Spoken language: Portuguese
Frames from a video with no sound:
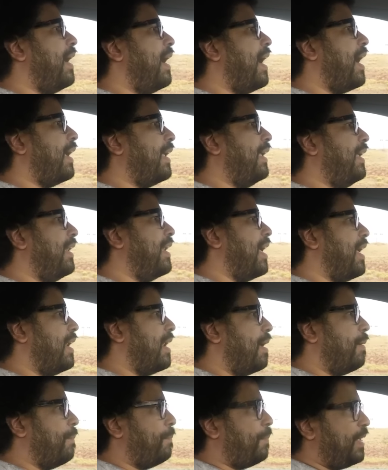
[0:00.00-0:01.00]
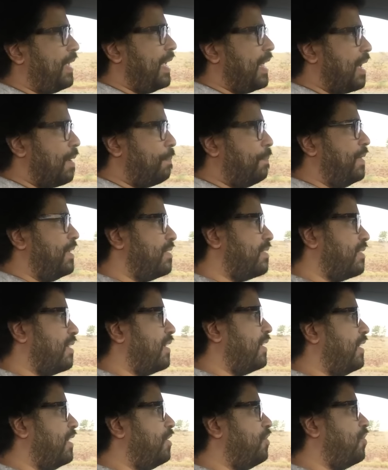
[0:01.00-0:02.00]
aqui na, na pequena pista
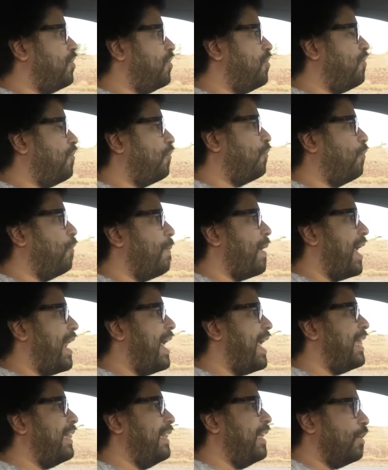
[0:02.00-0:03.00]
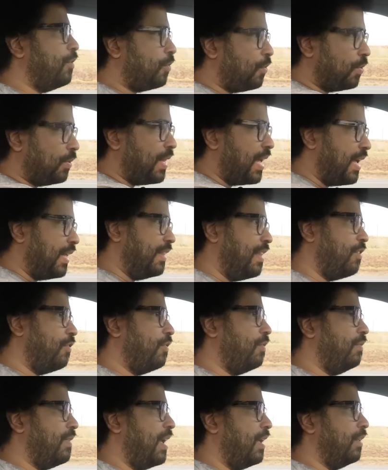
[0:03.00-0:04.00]
aqui de, de Sumaré, dentro, da, da,
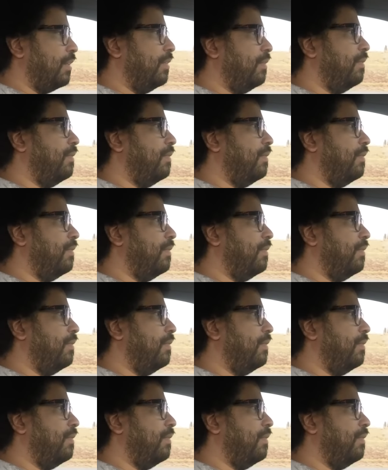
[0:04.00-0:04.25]
da,